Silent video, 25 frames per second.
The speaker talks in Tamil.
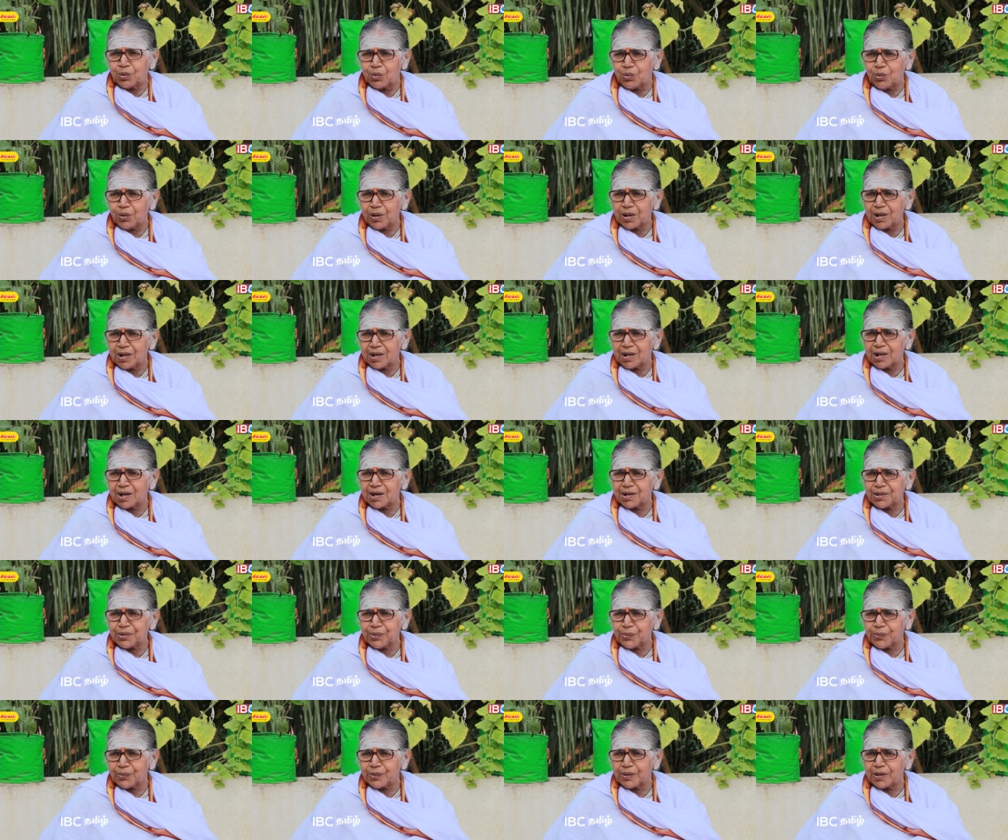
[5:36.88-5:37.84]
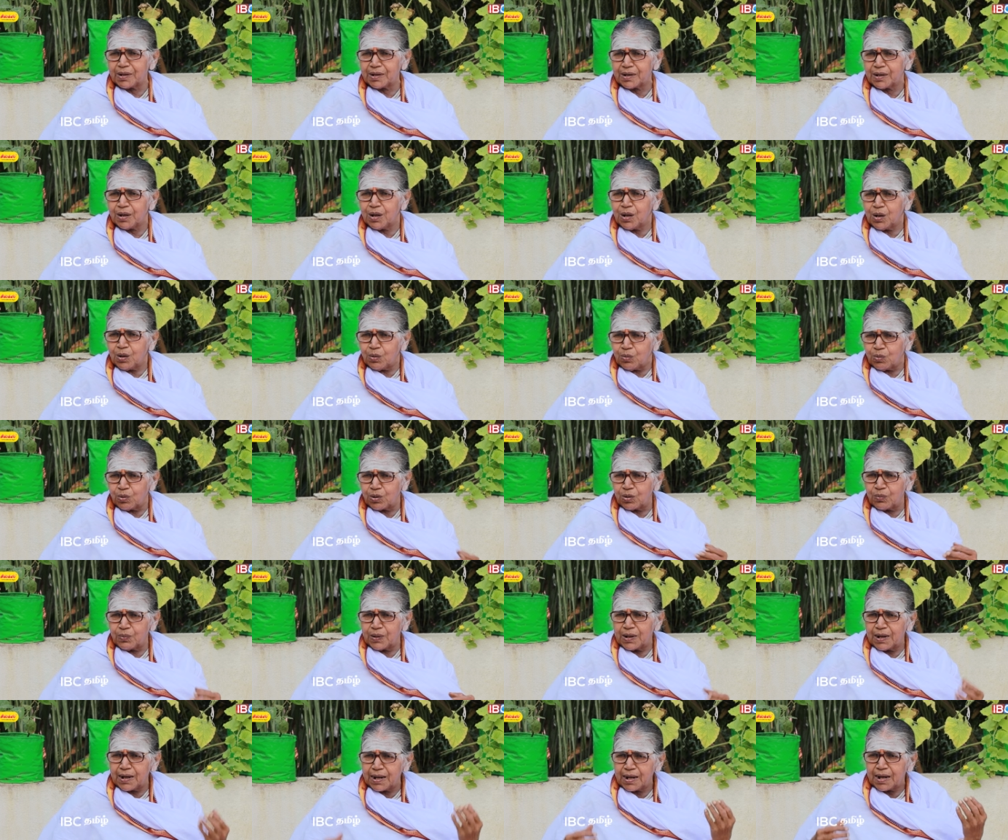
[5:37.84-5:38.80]
ஒரு கோயில் நிகழ்ச்சி ஒன்று ஒரு
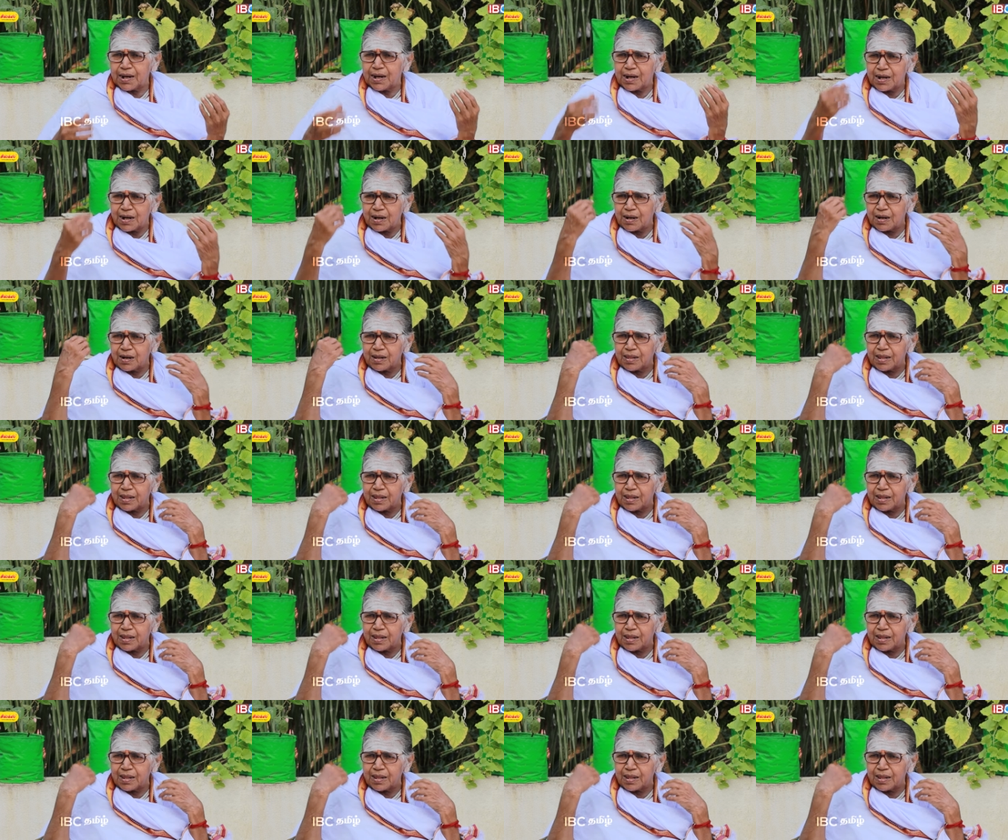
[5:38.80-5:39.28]
வெள்ளைக்காரர்